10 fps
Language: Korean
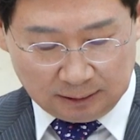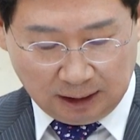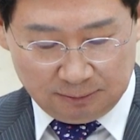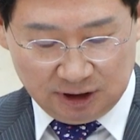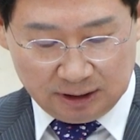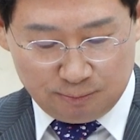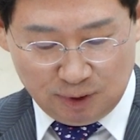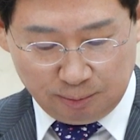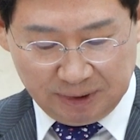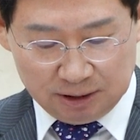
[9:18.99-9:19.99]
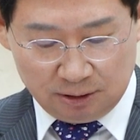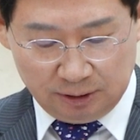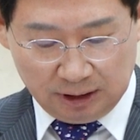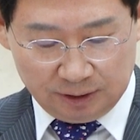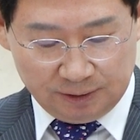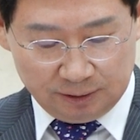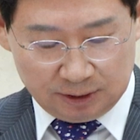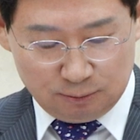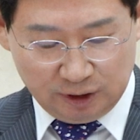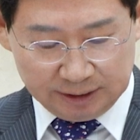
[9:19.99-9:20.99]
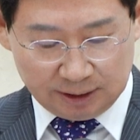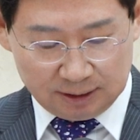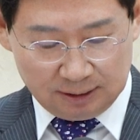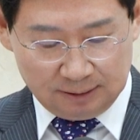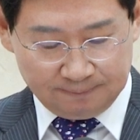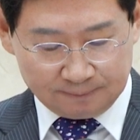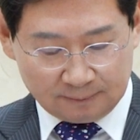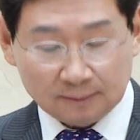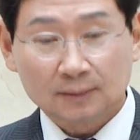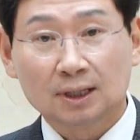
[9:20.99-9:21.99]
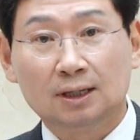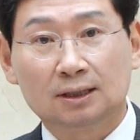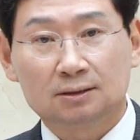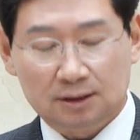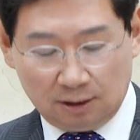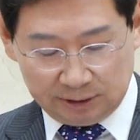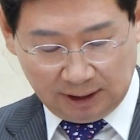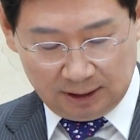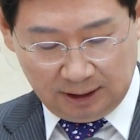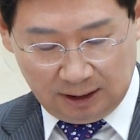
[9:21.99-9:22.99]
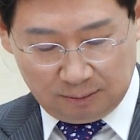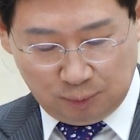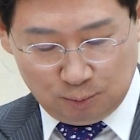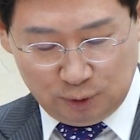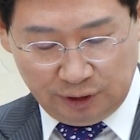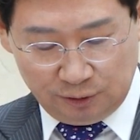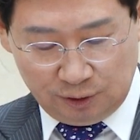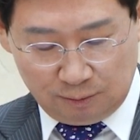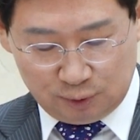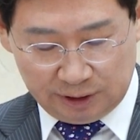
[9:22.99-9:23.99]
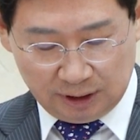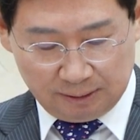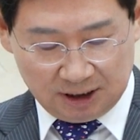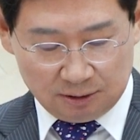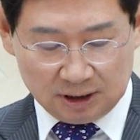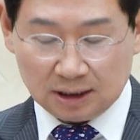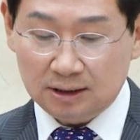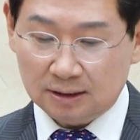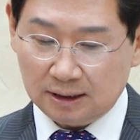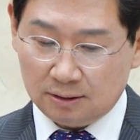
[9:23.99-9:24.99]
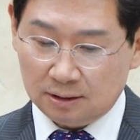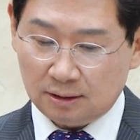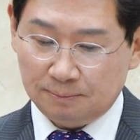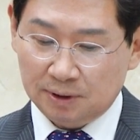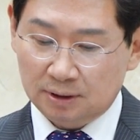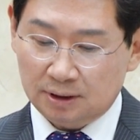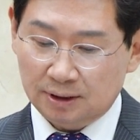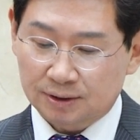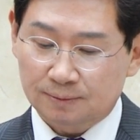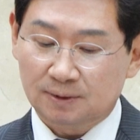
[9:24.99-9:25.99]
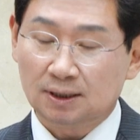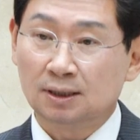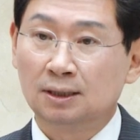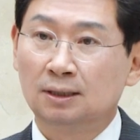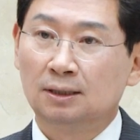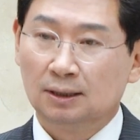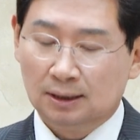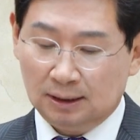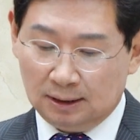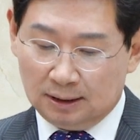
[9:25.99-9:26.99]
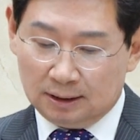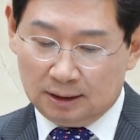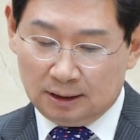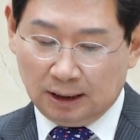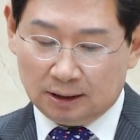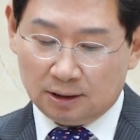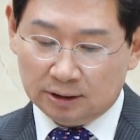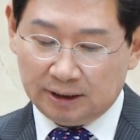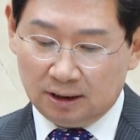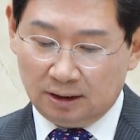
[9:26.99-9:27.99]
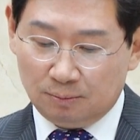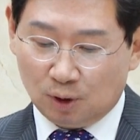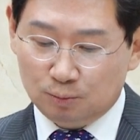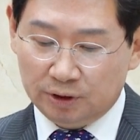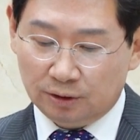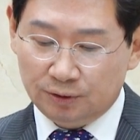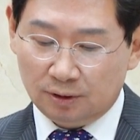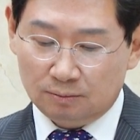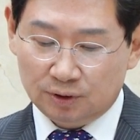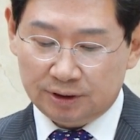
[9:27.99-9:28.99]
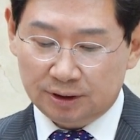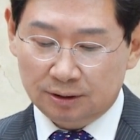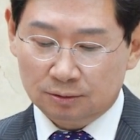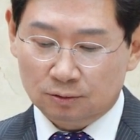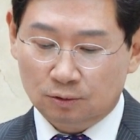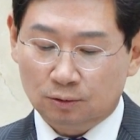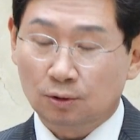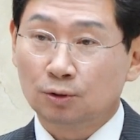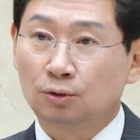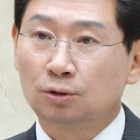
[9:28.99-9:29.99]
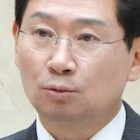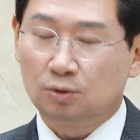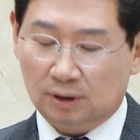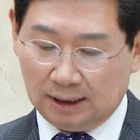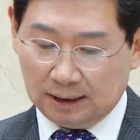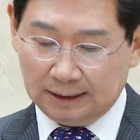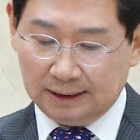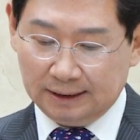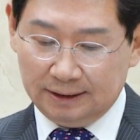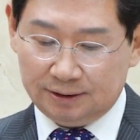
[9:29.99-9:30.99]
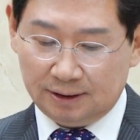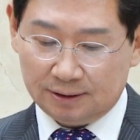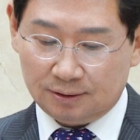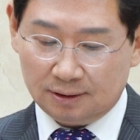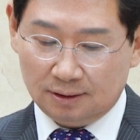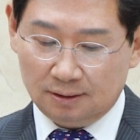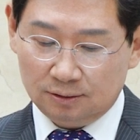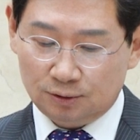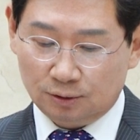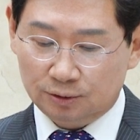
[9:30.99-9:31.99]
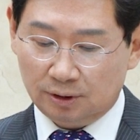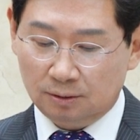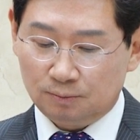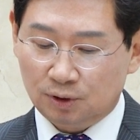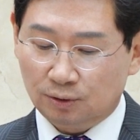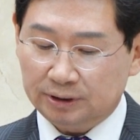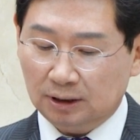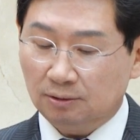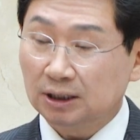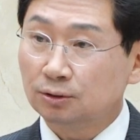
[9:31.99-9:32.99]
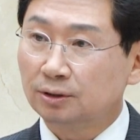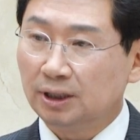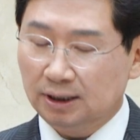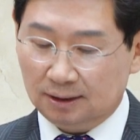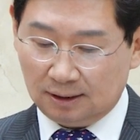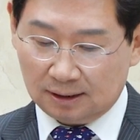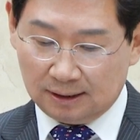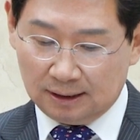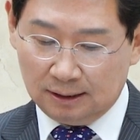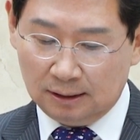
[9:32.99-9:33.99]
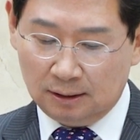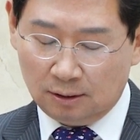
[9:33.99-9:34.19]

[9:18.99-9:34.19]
다음은 김병민 의원님께서 질문하신 옛 경찰대 법무연수원 부지 개발과 관련하여 답변 드리겠습니다. 옛 경찰대 법무연수원 부지는 국토교통부와 LH에서 종전 부동산 활용 계획에 따라